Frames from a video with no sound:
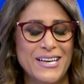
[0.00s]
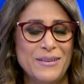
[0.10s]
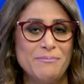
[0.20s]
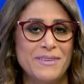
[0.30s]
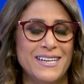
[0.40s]

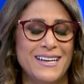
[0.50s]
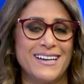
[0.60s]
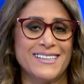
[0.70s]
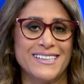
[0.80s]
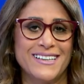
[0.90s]
من
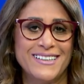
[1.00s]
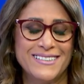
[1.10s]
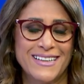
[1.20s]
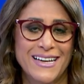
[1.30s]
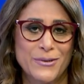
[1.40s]

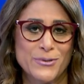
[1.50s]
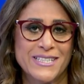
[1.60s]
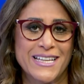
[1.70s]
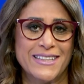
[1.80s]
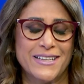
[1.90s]
الرياض
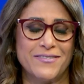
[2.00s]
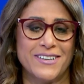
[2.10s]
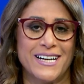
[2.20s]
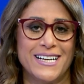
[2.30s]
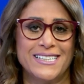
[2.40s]
الأستاذة
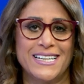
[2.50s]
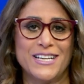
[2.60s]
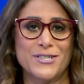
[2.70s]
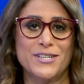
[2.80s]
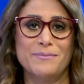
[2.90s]
فرحان
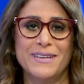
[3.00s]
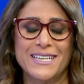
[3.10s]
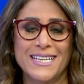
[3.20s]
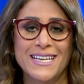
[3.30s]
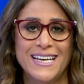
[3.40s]

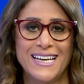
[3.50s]
الشمري